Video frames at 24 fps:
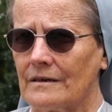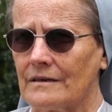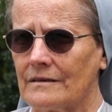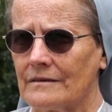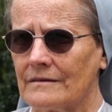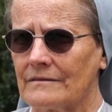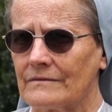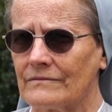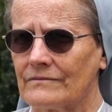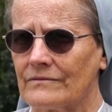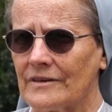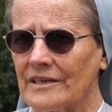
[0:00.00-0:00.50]

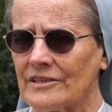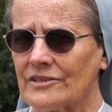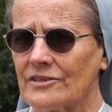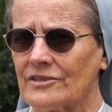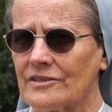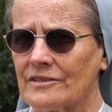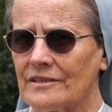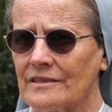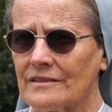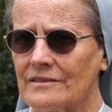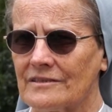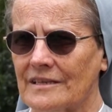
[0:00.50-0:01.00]
E,
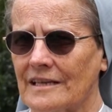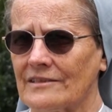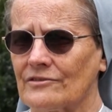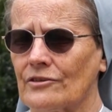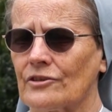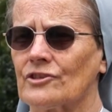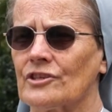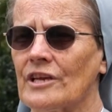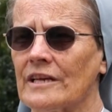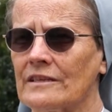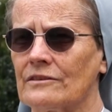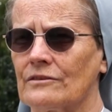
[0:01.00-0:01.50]
właśnie ta
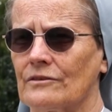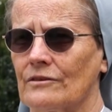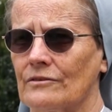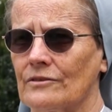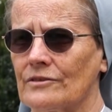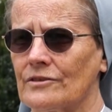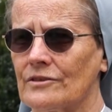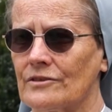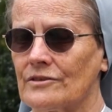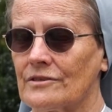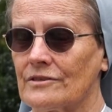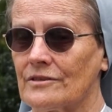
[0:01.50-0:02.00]

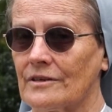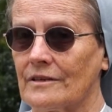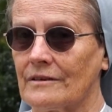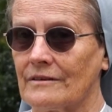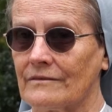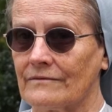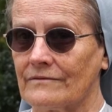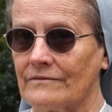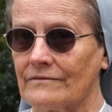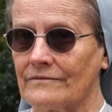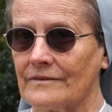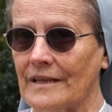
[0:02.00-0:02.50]
codzienność
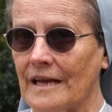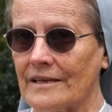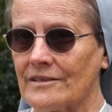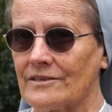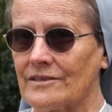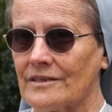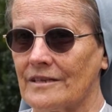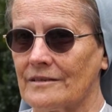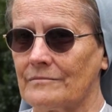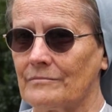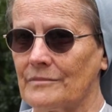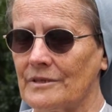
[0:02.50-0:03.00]
e, w
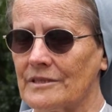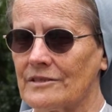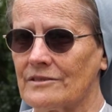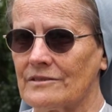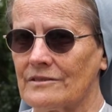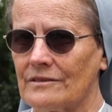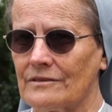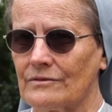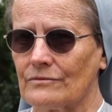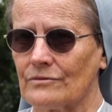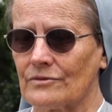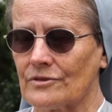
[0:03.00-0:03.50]
naszej
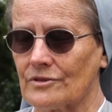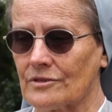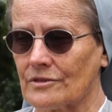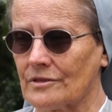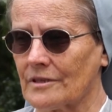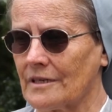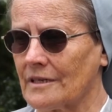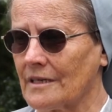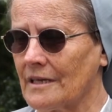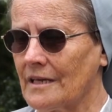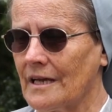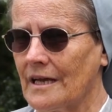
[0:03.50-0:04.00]
misji już
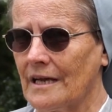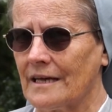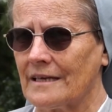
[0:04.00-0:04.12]
e,